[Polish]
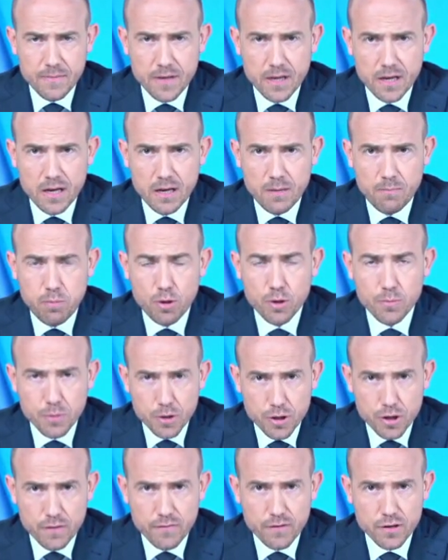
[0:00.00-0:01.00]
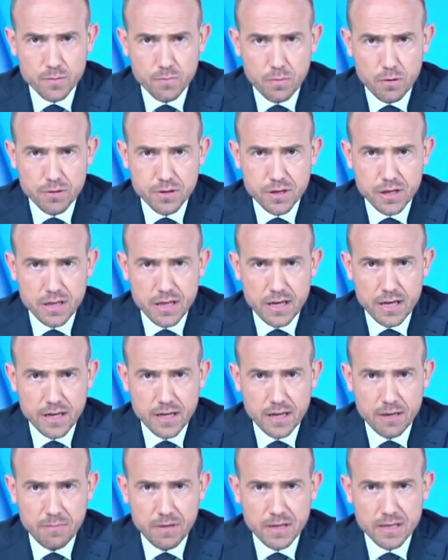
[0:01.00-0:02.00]
podmiotowość Polski na arenie
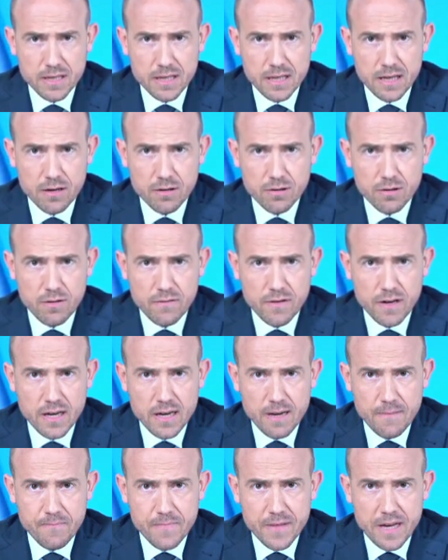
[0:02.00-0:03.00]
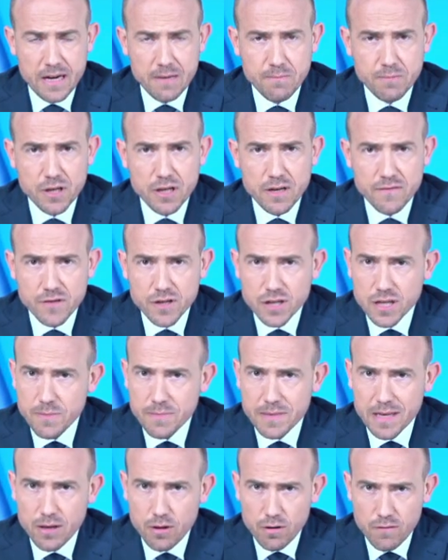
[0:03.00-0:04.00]
międzynarodowej, ale przede wszystkim ta
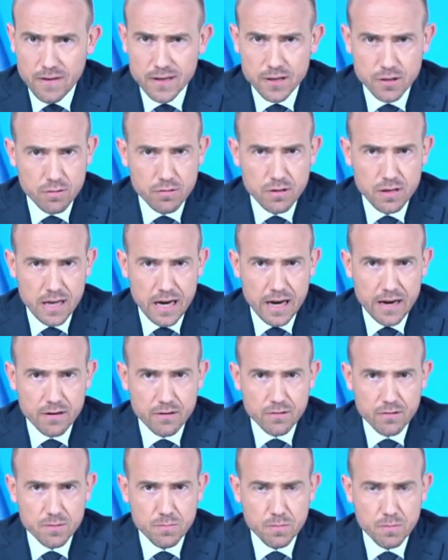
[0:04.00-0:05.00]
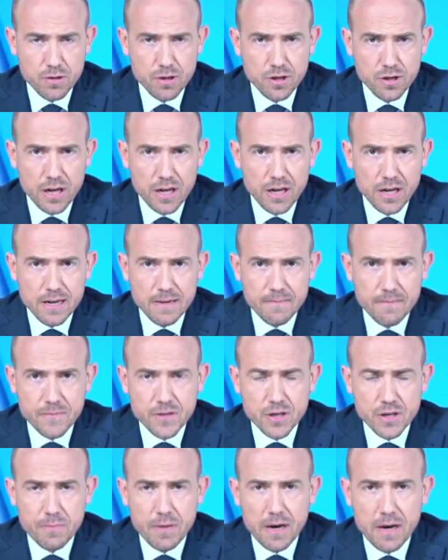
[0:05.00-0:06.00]
nowa solidarność, bo dzisiaj
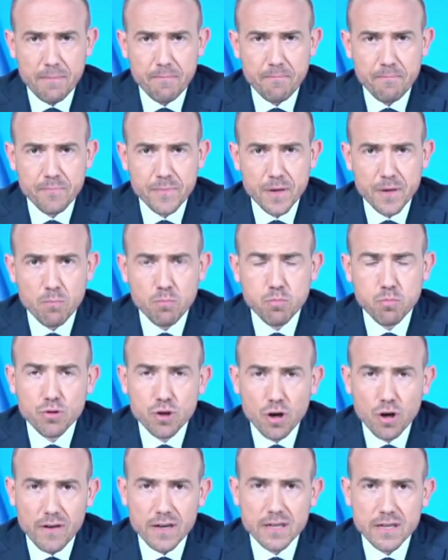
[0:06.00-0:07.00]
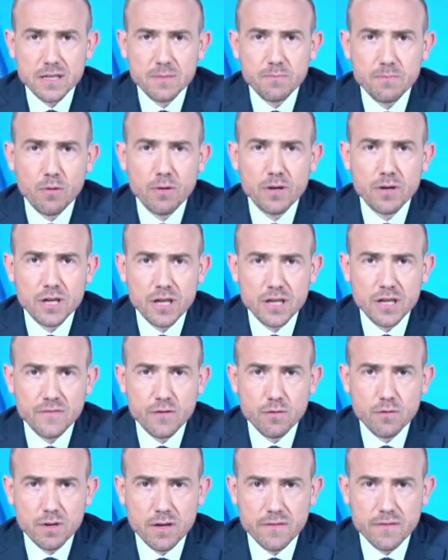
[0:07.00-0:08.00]
trzeba budować społeczeństwo,
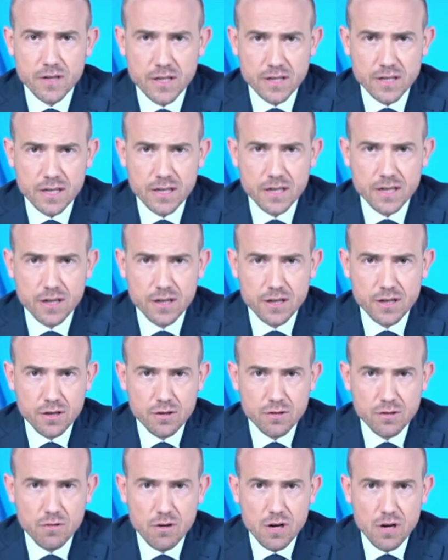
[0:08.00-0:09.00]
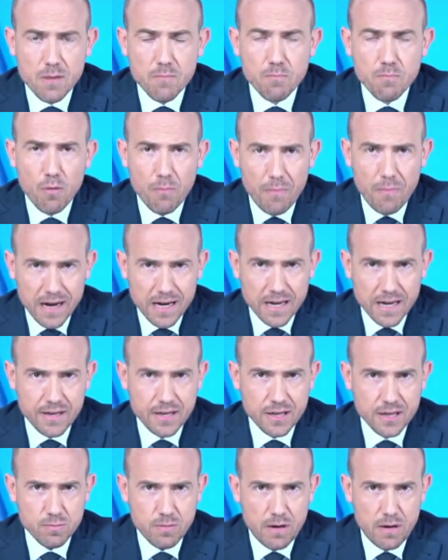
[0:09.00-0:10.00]
które w czasach kryzysu pomaga
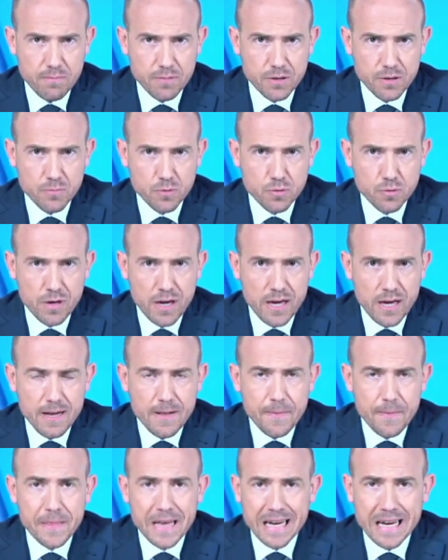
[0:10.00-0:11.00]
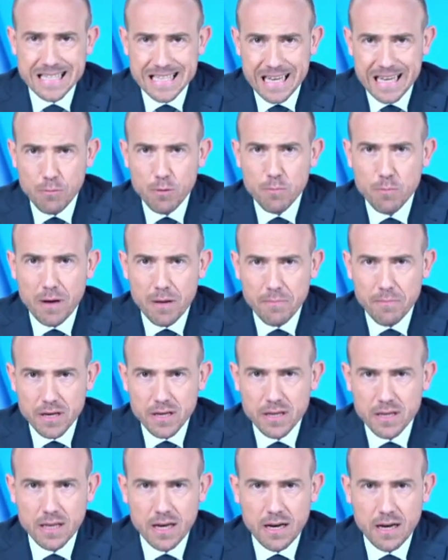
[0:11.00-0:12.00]
najsłabszym, które tak samo
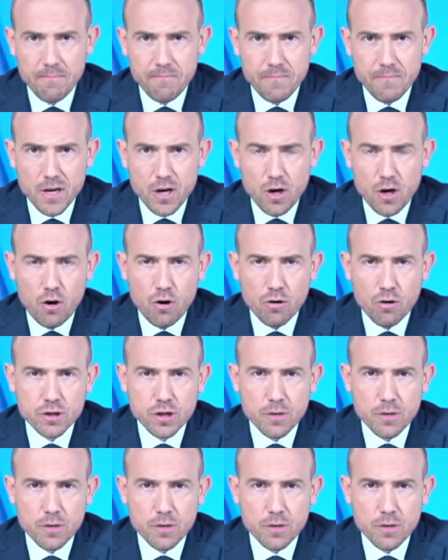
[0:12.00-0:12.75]
pamięta o osobach,